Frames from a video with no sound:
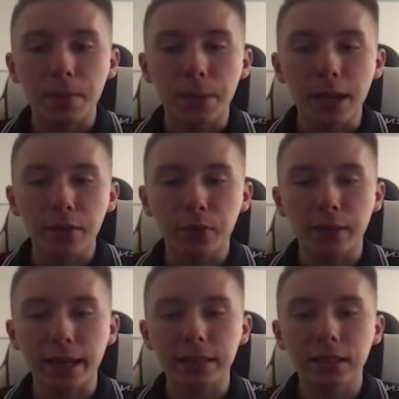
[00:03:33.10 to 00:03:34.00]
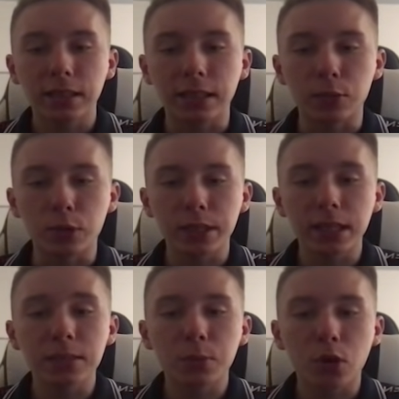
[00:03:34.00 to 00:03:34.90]
perfekt den
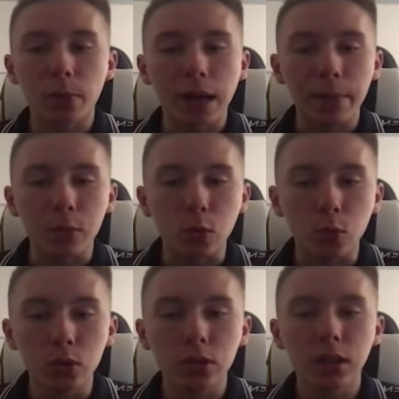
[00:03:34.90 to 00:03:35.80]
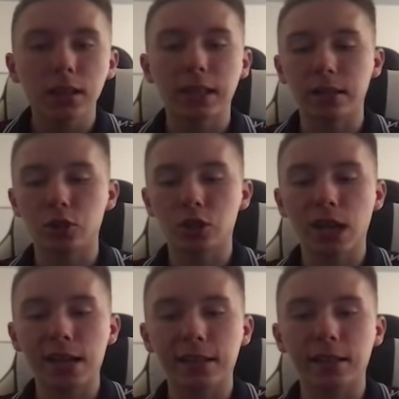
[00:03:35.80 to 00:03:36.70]
Retest bekommen haben und dann
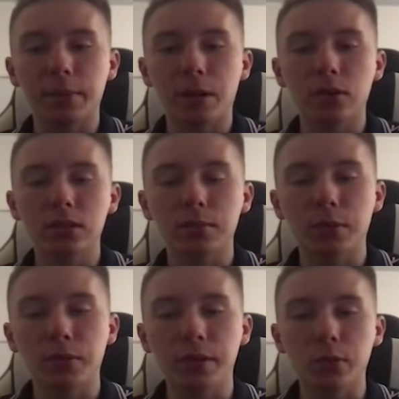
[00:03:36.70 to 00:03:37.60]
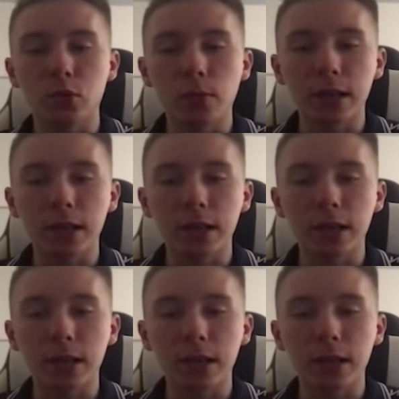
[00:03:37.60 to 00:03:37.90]
stark gebounced mit viel Volumen,